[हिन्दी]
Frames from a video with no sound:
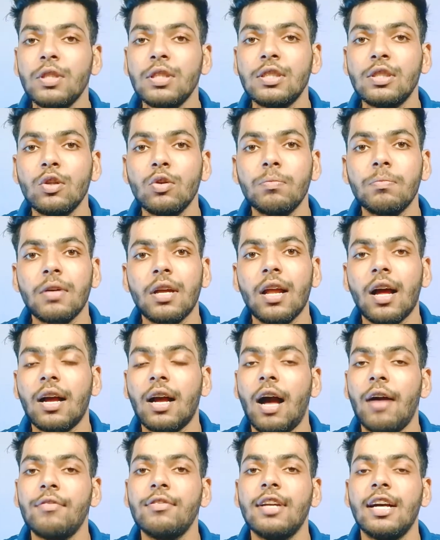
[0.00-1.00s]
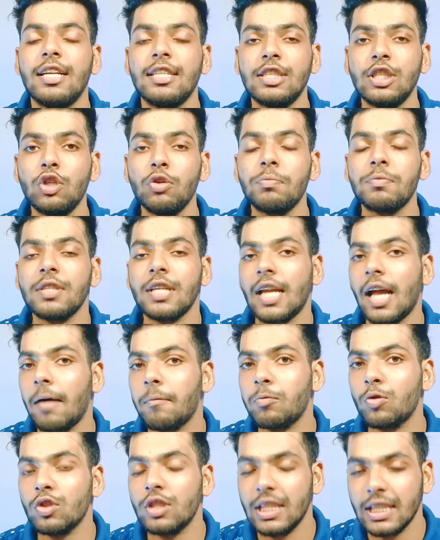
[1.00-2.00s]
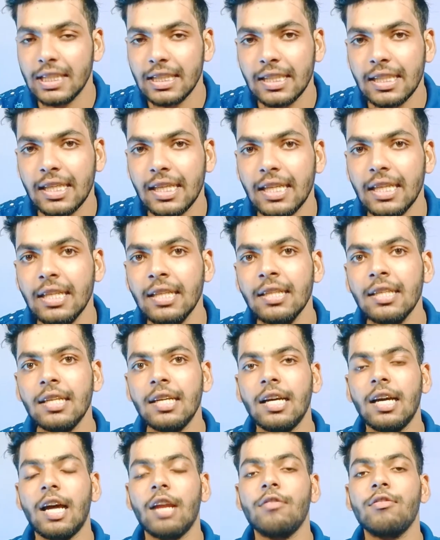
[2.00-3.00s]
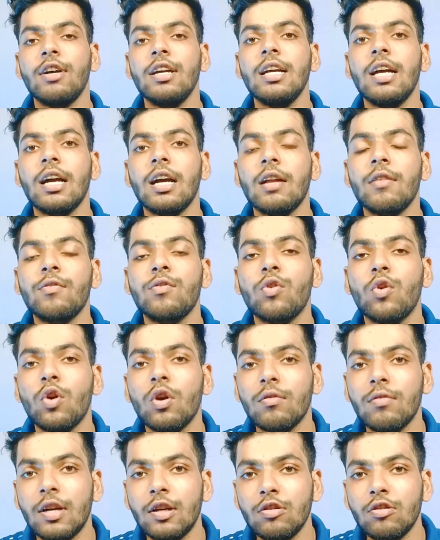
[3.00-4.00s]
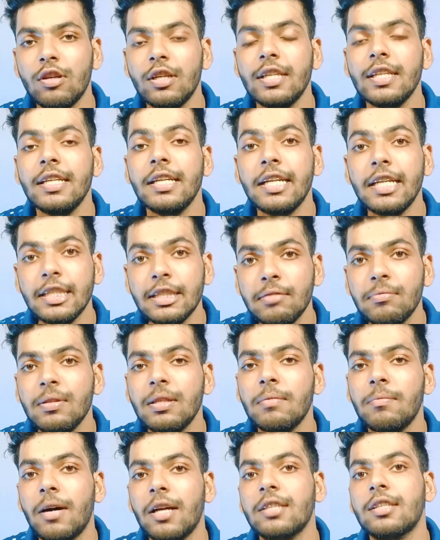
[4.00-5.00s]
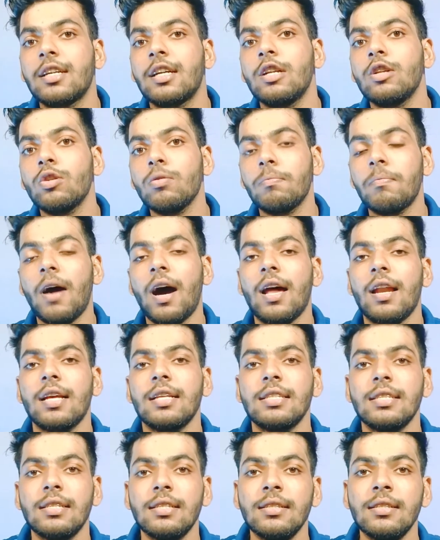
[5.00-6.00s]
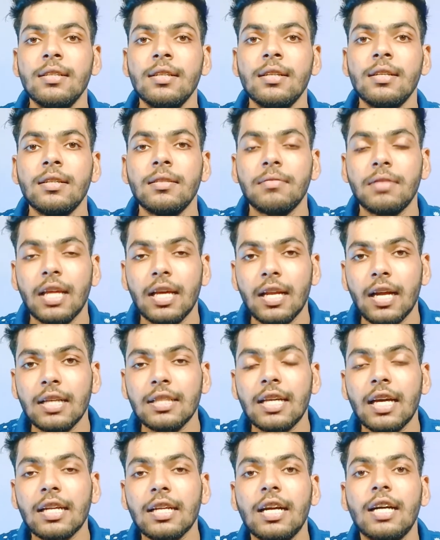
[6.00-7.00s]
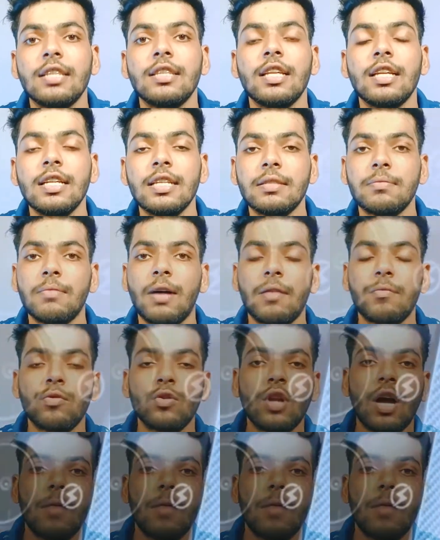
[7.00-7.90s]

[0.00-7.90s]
इससे ऊपर काफ़ी अच्छे ऑप्शन आपको दे दिए गए हैं एंड वहीं अगर फोर की बात करें तो बारह से तेरह हज़ार के अंदर ही स्मार्टफोन